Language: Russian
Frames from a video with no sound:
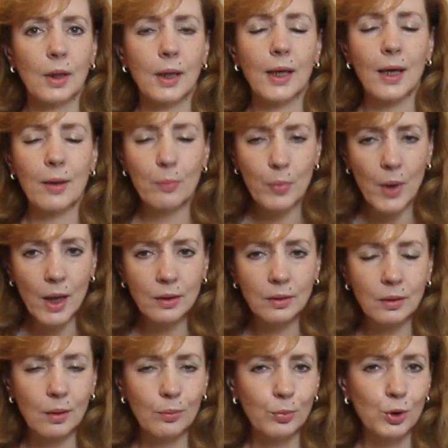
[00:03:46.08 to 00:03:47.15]
И
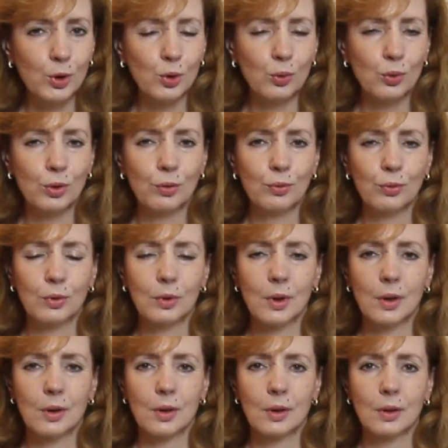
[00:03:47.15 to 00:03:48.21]
опять там присутствует
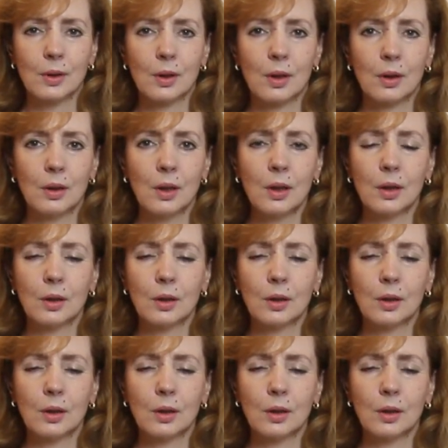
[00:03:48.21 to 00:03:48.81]
третья сторона,